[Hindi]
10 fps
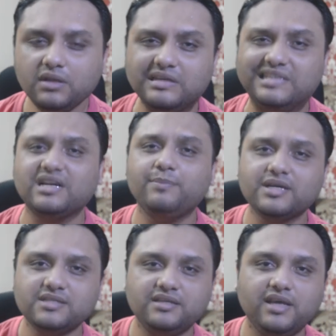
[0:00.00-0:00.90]
इसका
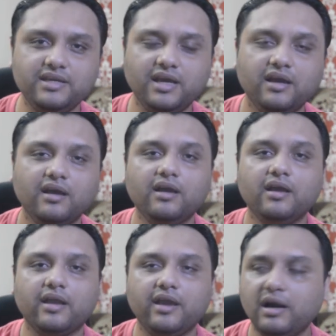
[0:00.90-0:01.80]
मकसद यही है
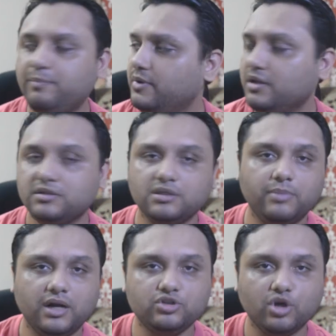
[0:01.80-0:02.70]
कि आप
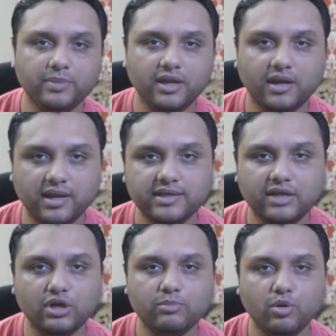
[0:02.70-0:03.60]
जब बाहर शॉपिंग करने
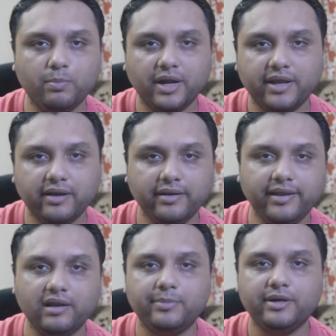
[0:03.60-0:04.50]
जाएं तो आपको
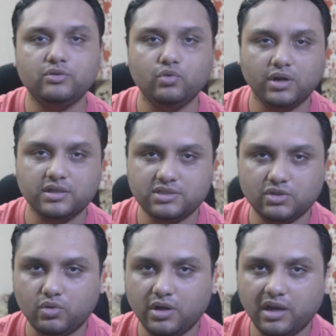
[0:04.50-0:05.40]
भटकना ना पड़े दुकान
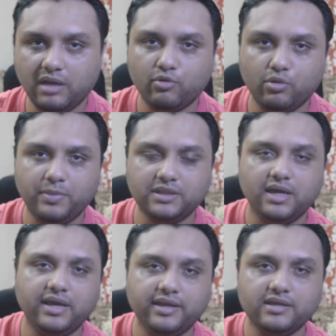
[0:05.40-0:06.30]
से दुकान आपको
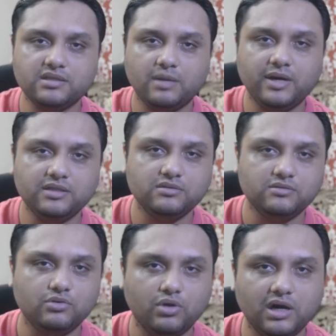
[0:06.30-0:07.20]
पता है कि सामान
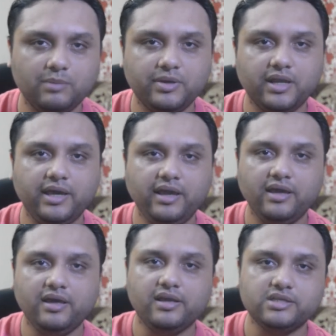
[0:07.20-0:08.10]
दुकान पर है
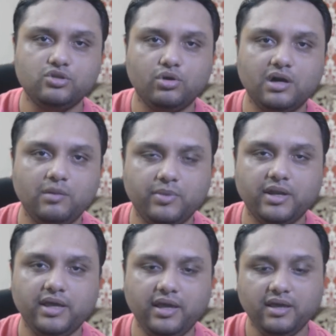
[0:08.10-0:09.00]
इस दुकान
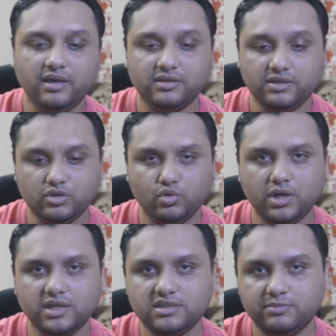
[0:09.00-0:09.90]
पर है ये
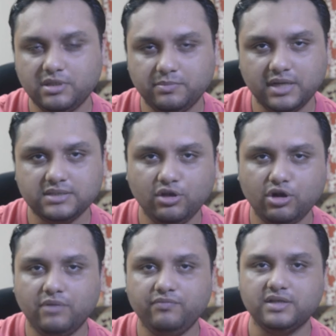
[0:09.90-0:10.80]
दुकान सबसे पास है
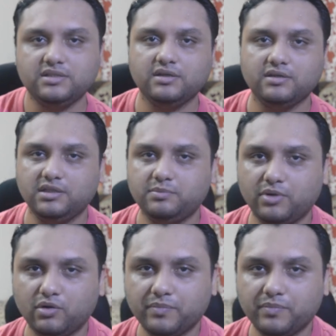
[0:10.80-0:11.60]
और आप वहाँ से ख़रीद पाओ